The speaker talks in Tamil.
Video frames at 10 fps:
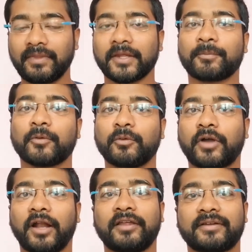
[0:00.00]
இப்போதும்
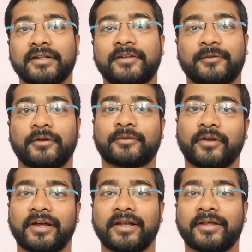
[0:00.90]
காலேஜ்லேருந்து சொல்
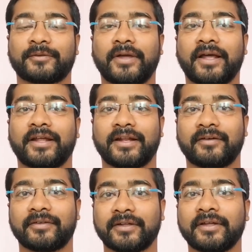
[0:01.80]
சொல்கிறாங்க இல்லையா ஸோ யார்
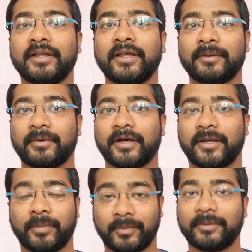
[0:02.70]
யாரெல்லாம் வந்து
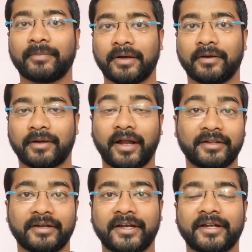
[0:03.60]
இப்போ வந்து
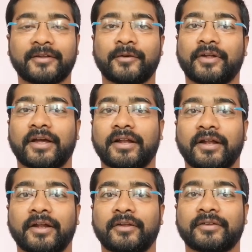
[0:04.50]
காலேஜில் டீட்டெயில் கொடுக்குறாங்களா
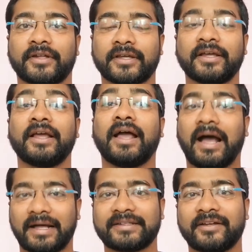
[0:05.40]
நான் யூனிவர்சிட்டிக்கு
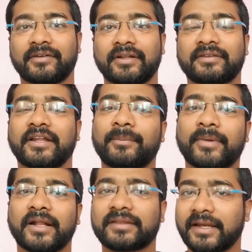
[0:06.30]
அதில் வந்து சில
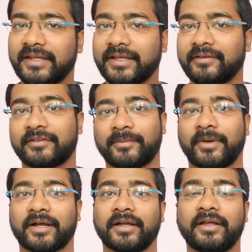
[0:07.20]
பேரை தனியாக
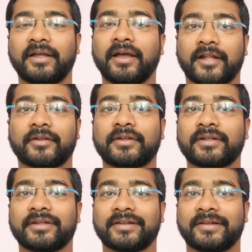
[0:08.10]
வச்சுருப்பாங்க அதாவது
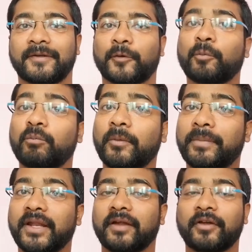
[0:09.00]
ரொம்ப
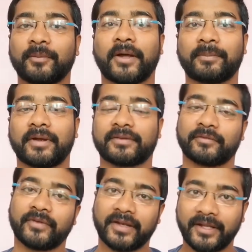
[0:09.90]
பெரிய அளவுக்கு மால்
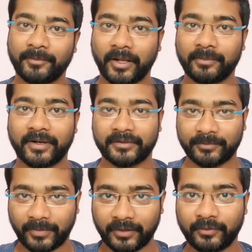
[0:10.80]
படிச்சு ஏன்னே மால் படிச்சு
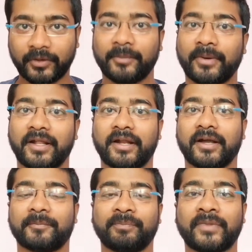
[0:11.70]
பண்ணோன்னே
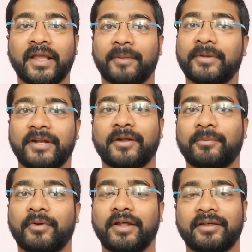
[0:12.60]
பண்ணியிருக்கான் அப்படின்ற
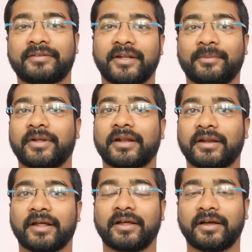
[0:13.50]
போல் சில பேர்
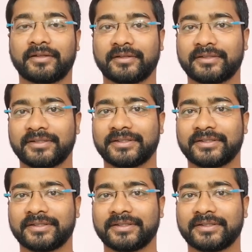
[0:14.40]
இருக்கலாம் அதாவது